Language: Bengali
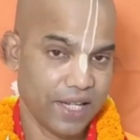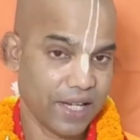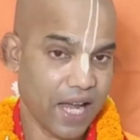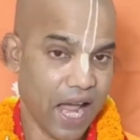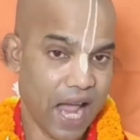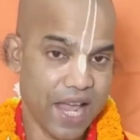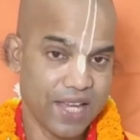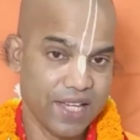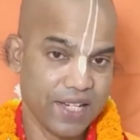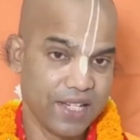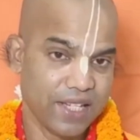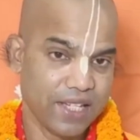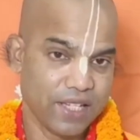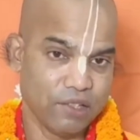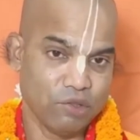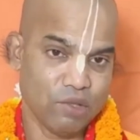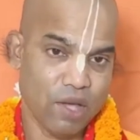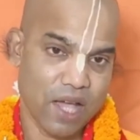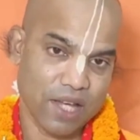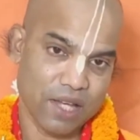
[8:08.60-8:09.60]
এর কাহিনী
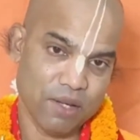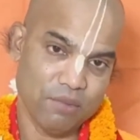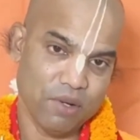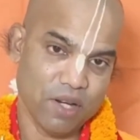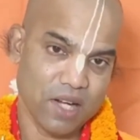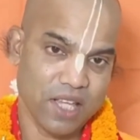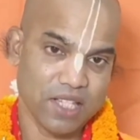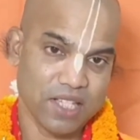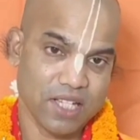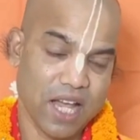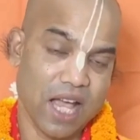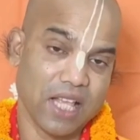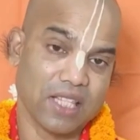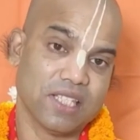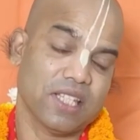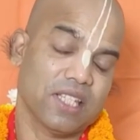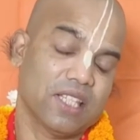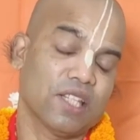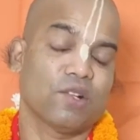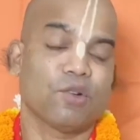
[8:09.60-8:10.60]
কিন্তু আগে বলা যে
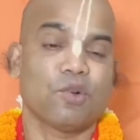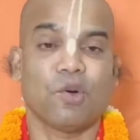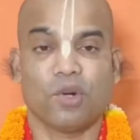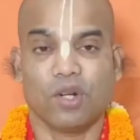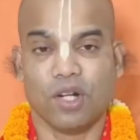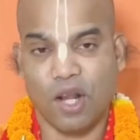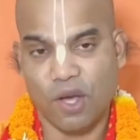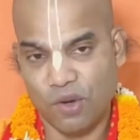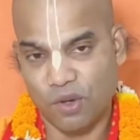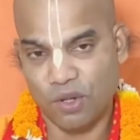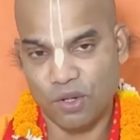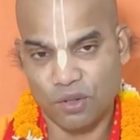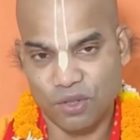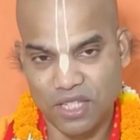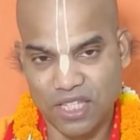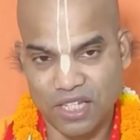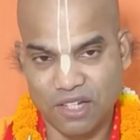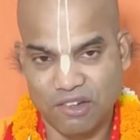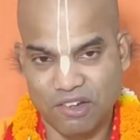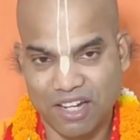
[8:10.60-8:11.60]
গাছেদের কন্যা হলো
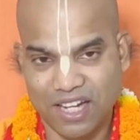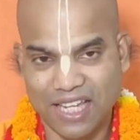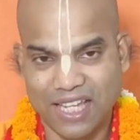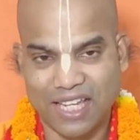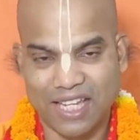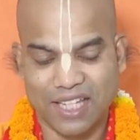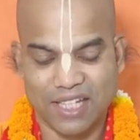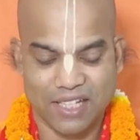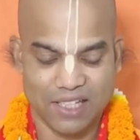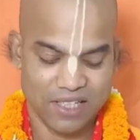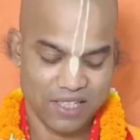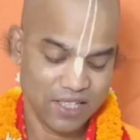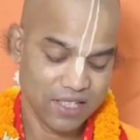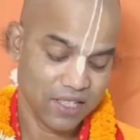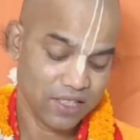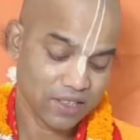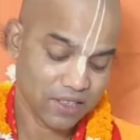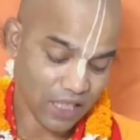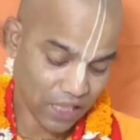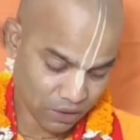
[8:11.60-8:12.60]
কি করে
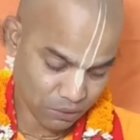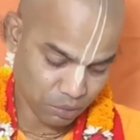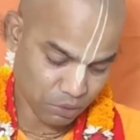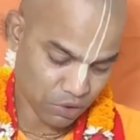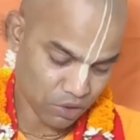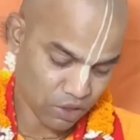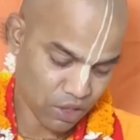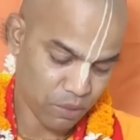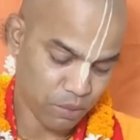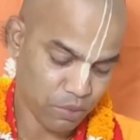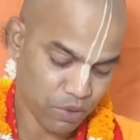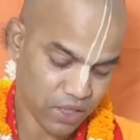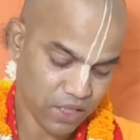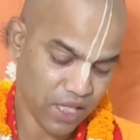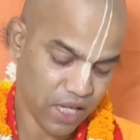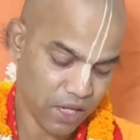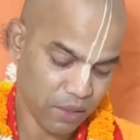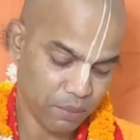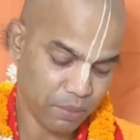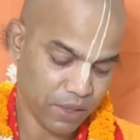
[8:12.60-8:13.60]
তাৎপর্যটা
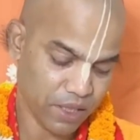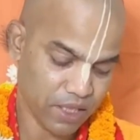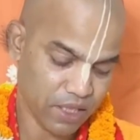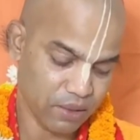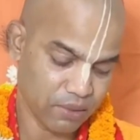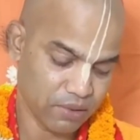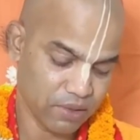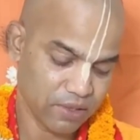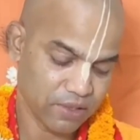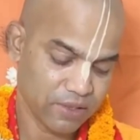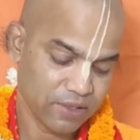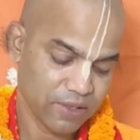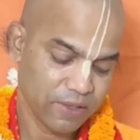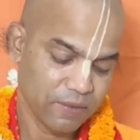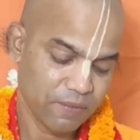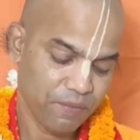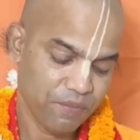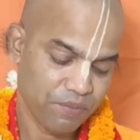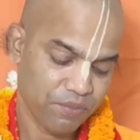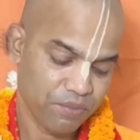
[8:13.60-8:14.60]
পড়ি তাহলে পেয়ে যাও
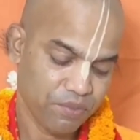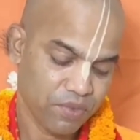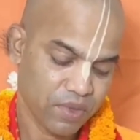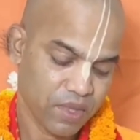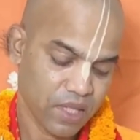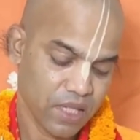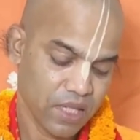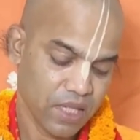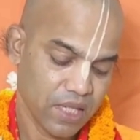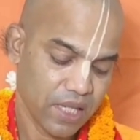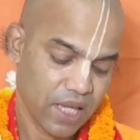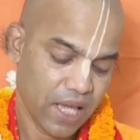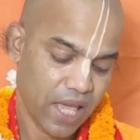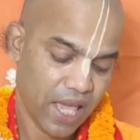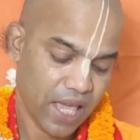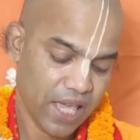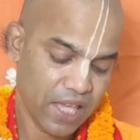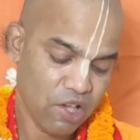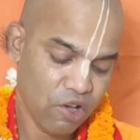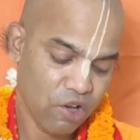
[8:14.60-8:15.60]

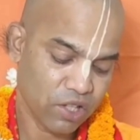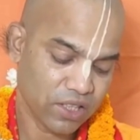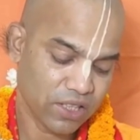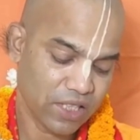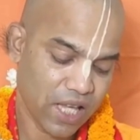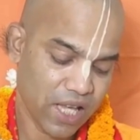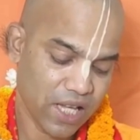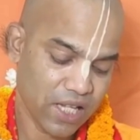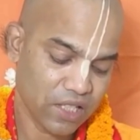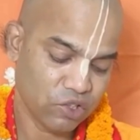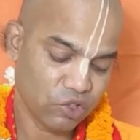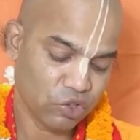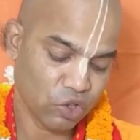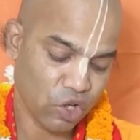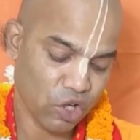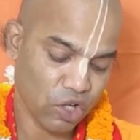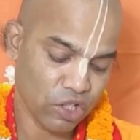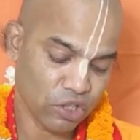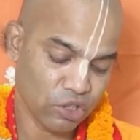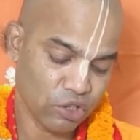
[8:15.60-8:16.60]
এই অধ্যায়ে
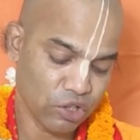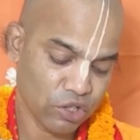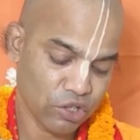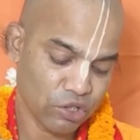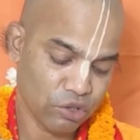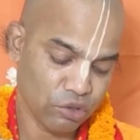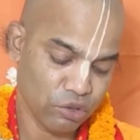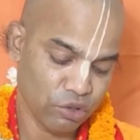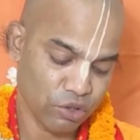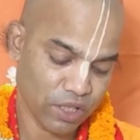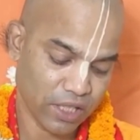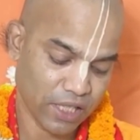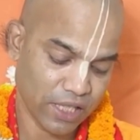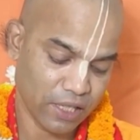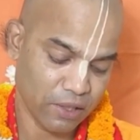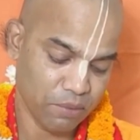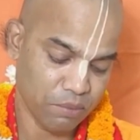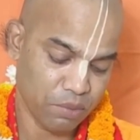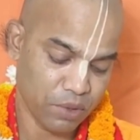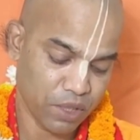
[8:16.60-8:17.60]
ত্রয়োদশ
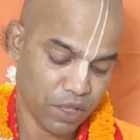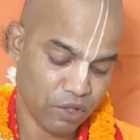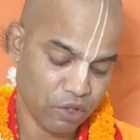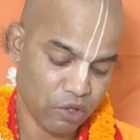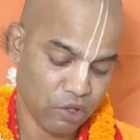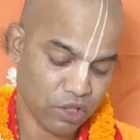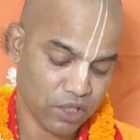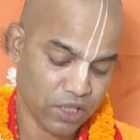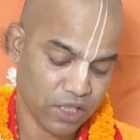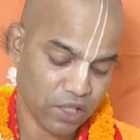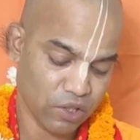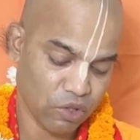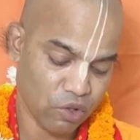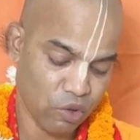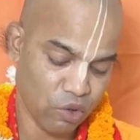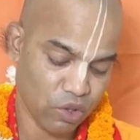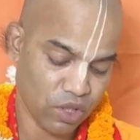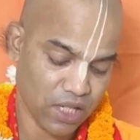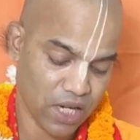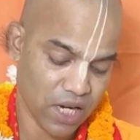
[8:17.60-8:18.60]
শ্লোকে বৃক্ষদের
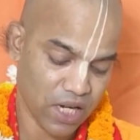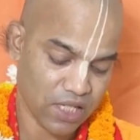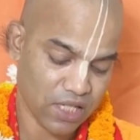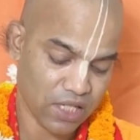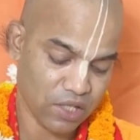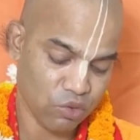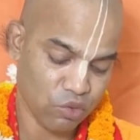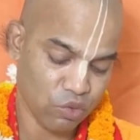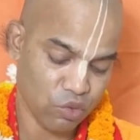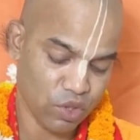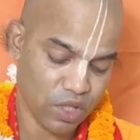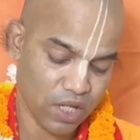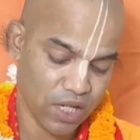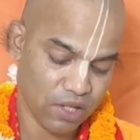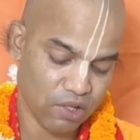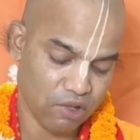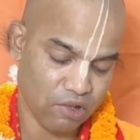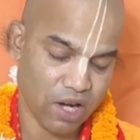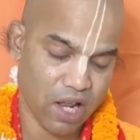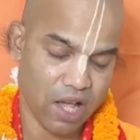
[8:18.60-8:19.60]
কন্যাটির
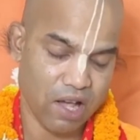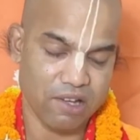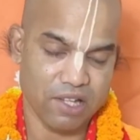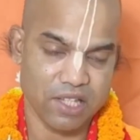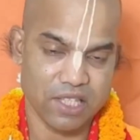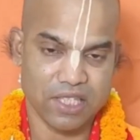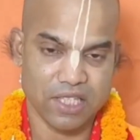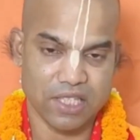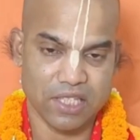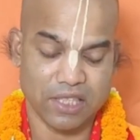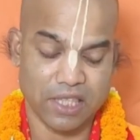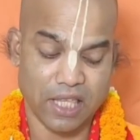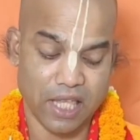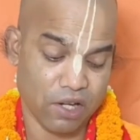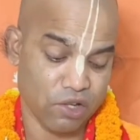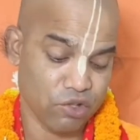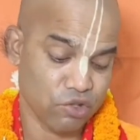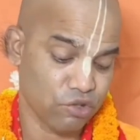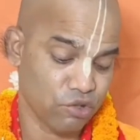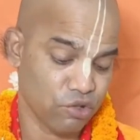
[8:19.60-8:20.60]
উল্লেখ করা হয়েছে
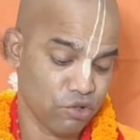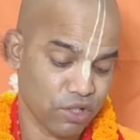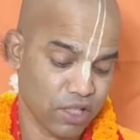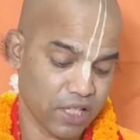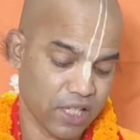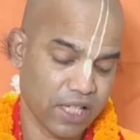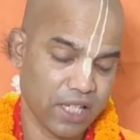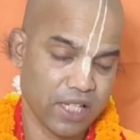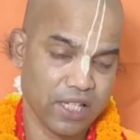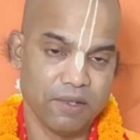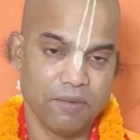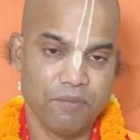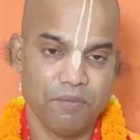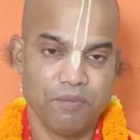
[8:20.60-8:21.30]
তেরো শ্লোকে